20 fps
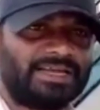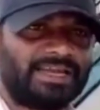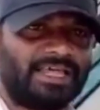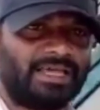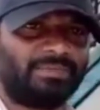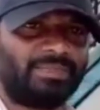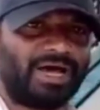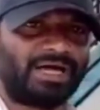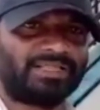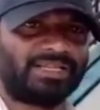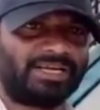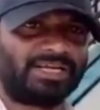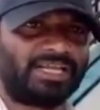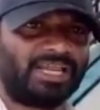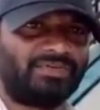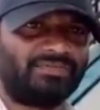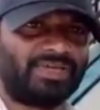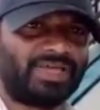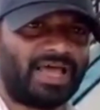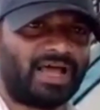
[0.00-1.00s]
నీ మాదిరి
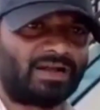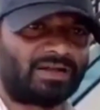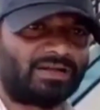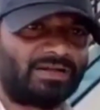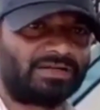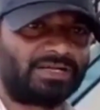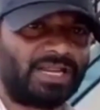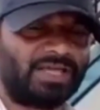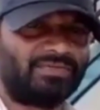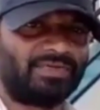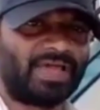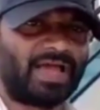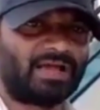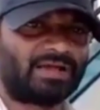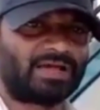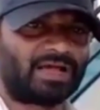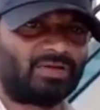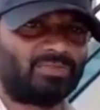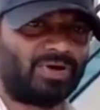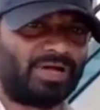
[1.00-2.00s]
టీవీ టీవీ
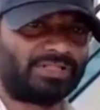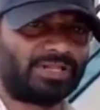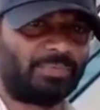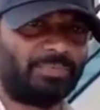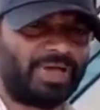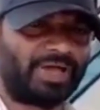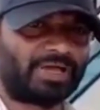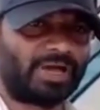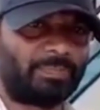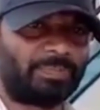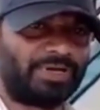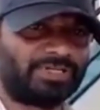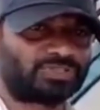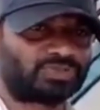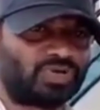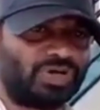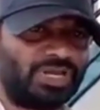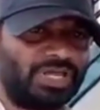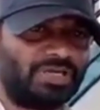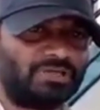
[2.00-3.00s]
యాంకర్ల మాదిరి మేకప్లు
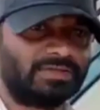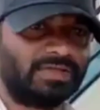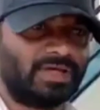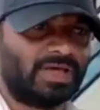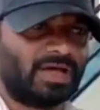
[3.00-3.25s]
వేసుకొని